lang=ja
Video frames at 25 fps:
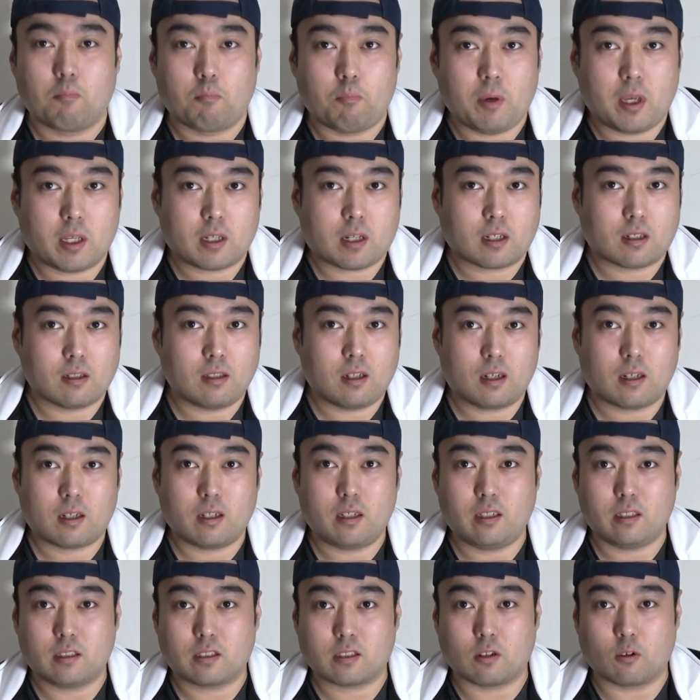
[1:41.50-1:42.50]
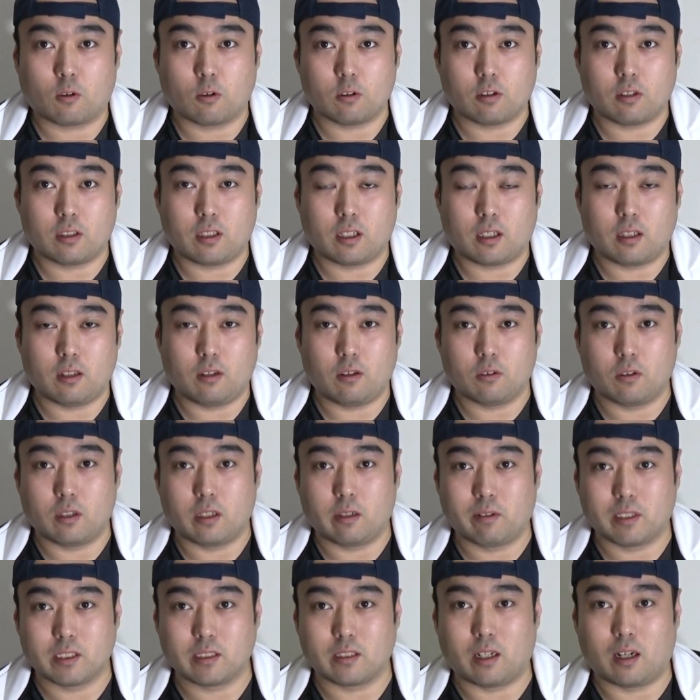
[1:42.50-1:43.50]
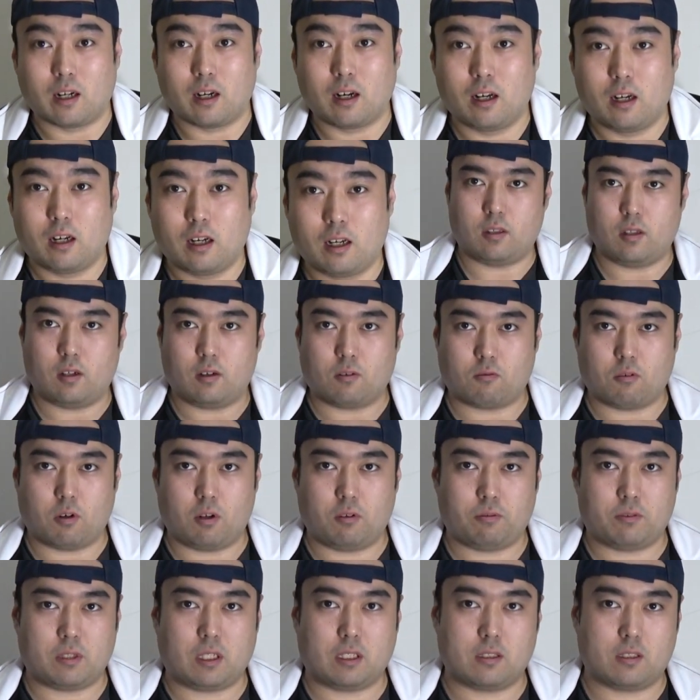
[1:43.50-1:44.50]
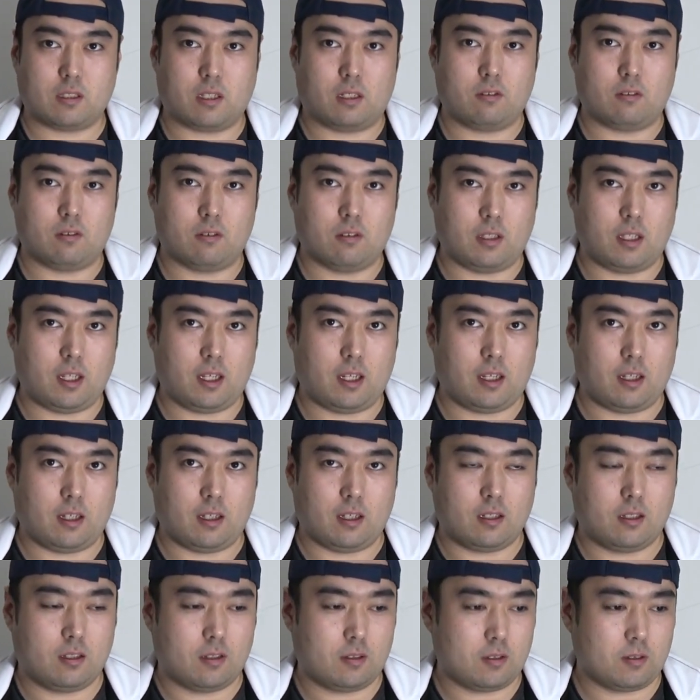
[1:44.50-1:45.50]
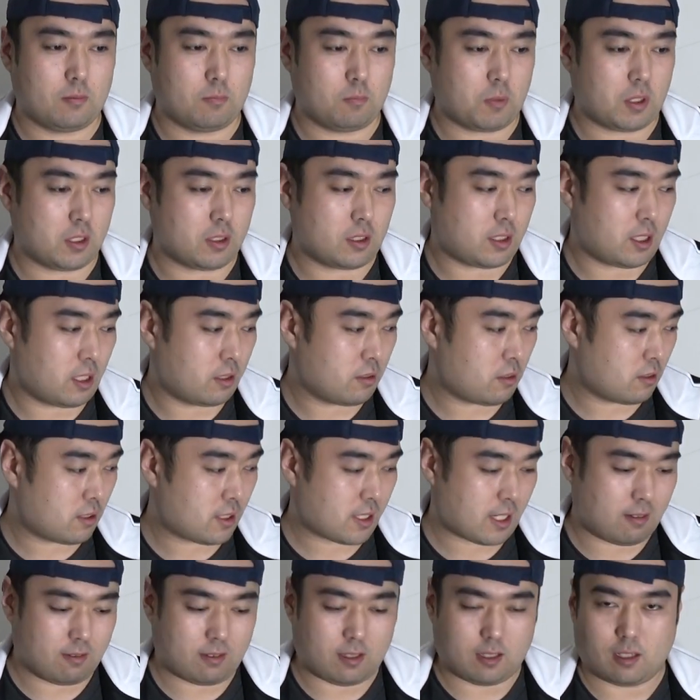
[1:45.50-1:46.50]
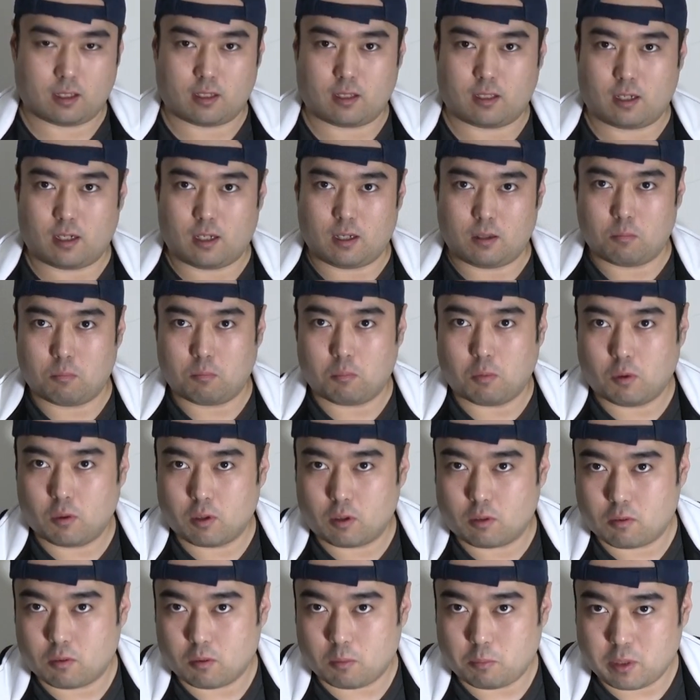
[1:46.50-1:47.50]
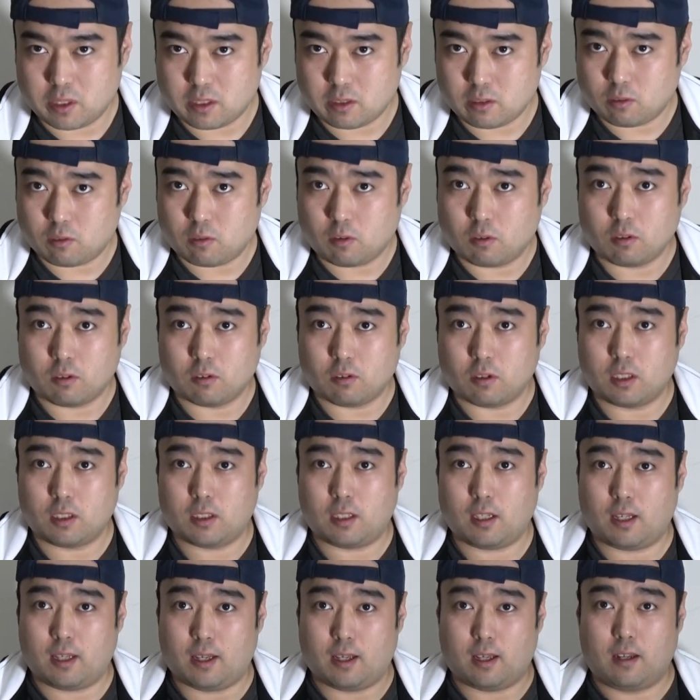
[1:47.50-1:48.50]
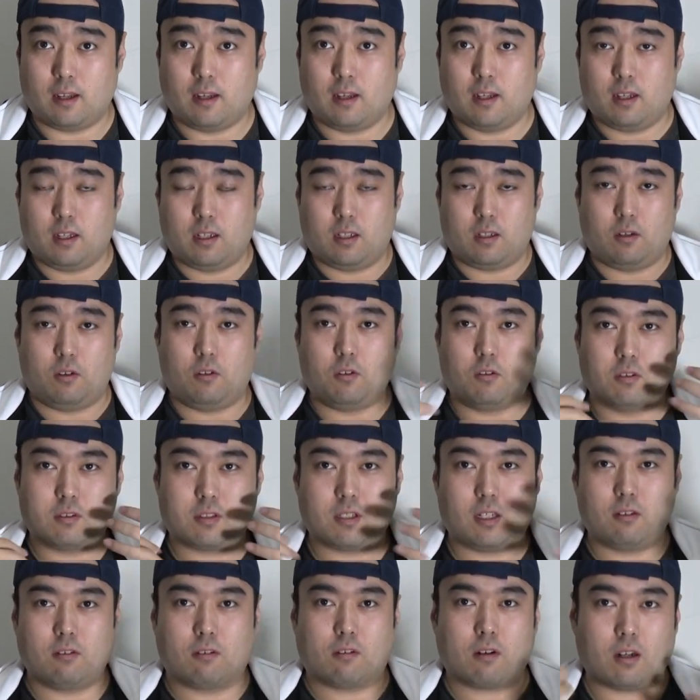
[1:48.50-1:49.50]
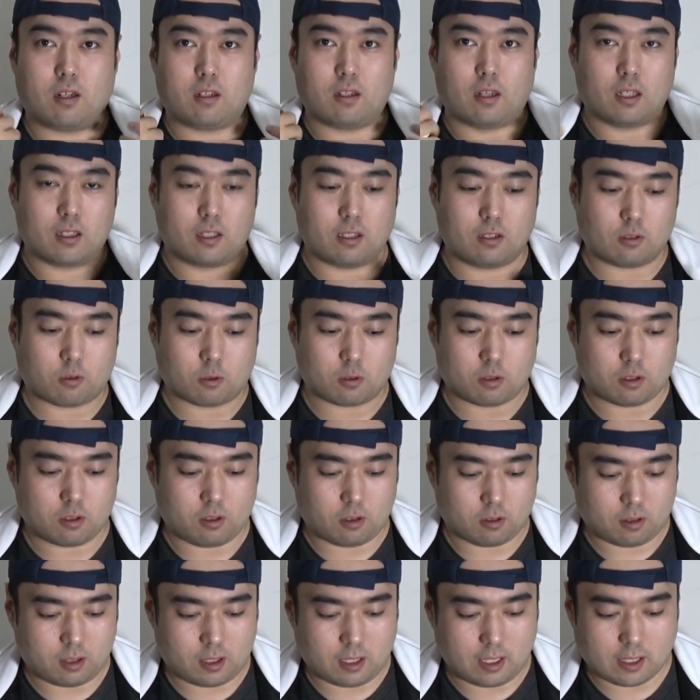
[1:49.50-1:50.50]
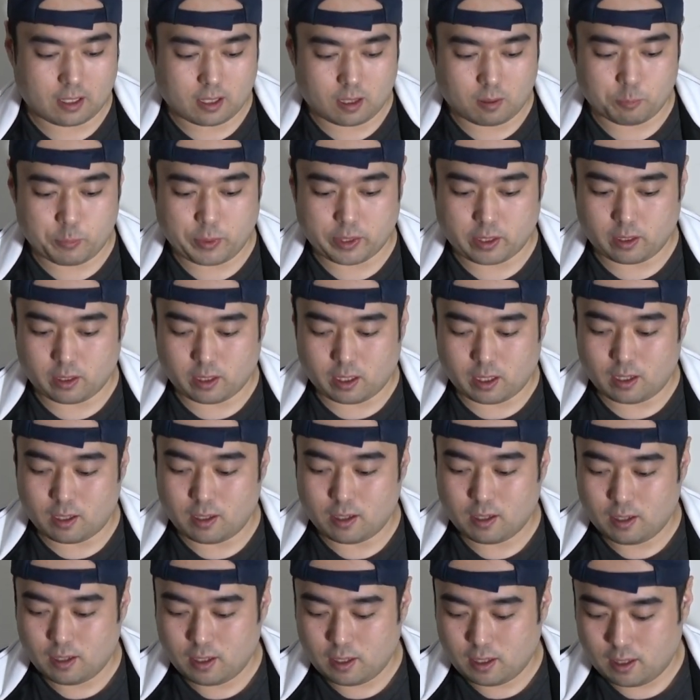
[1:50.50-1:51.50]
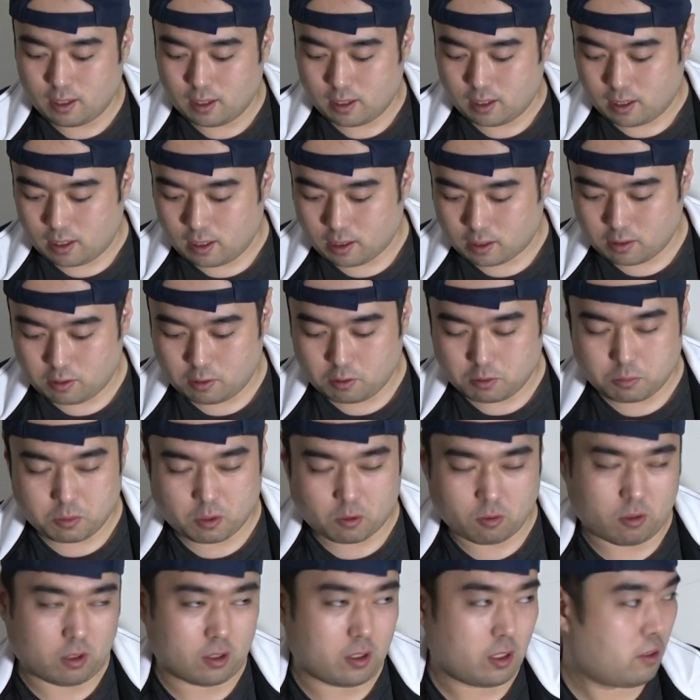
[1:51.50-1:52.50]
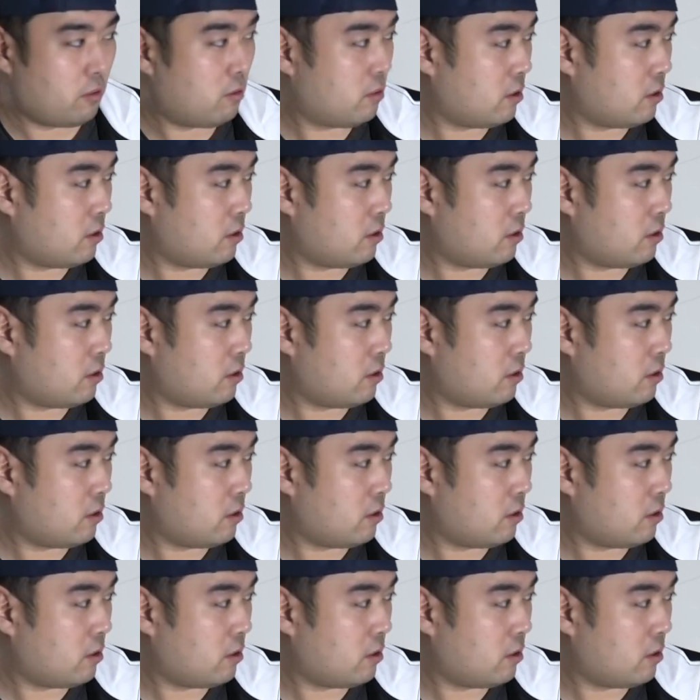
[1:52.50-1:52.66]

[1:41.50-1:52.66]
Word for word: 明確な明かりにつくことができるようになりましただからこれ2つあるんで、まあ、ちゃんと使うってなったらもう1個別の方に置いて両サイドから当てることによって完璧なアクでことはでき